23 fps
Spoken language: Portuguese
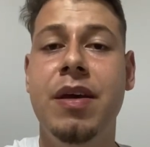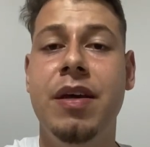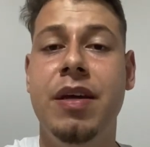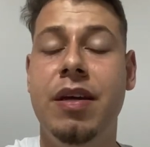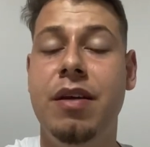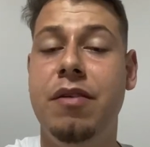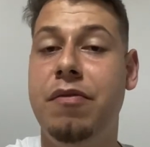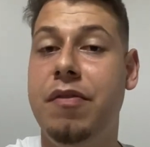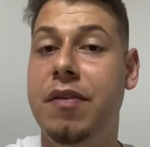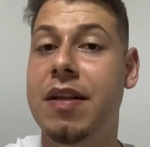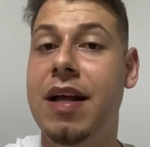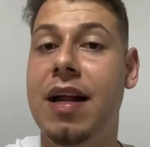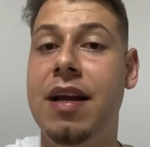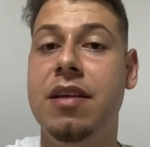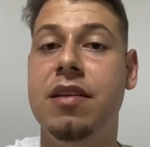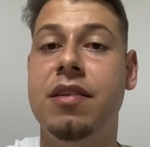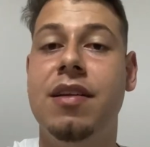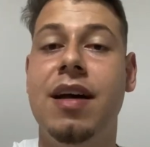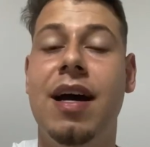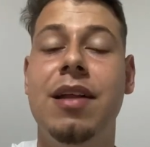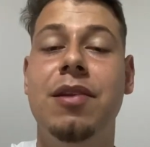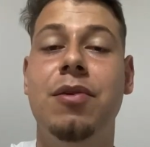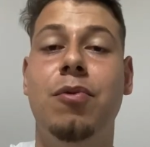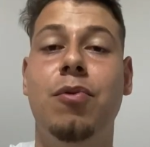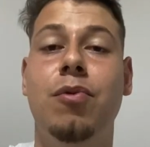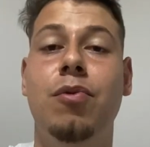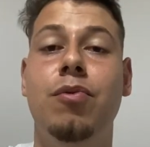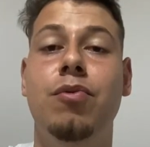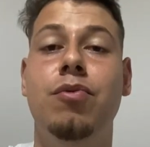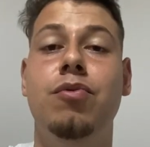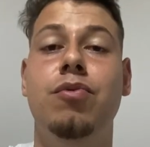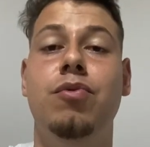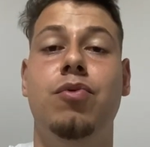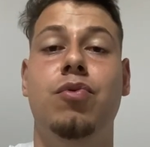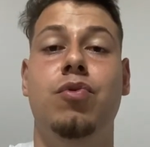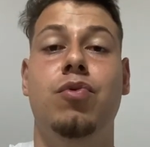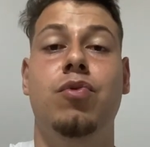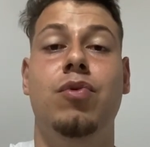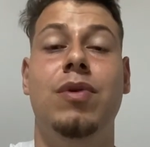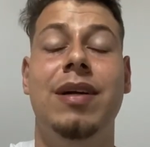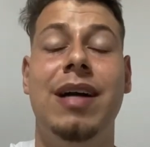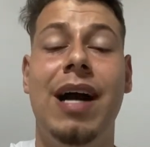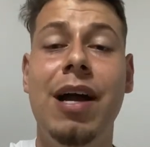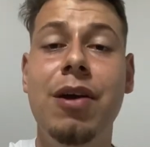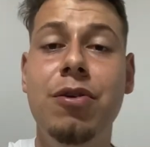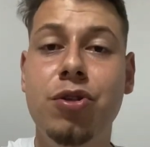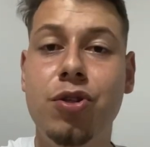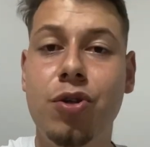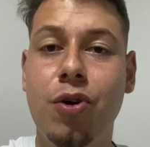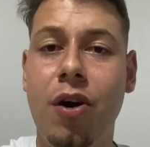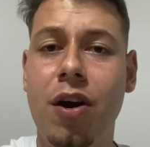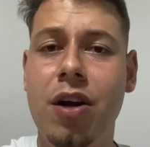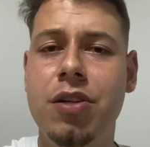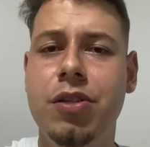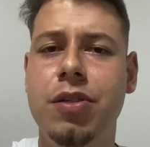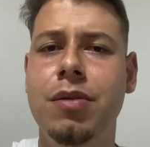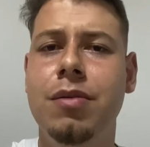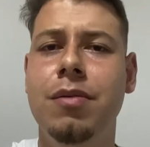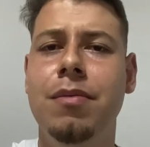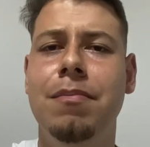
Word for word: e finalizado com o Caio Jorge.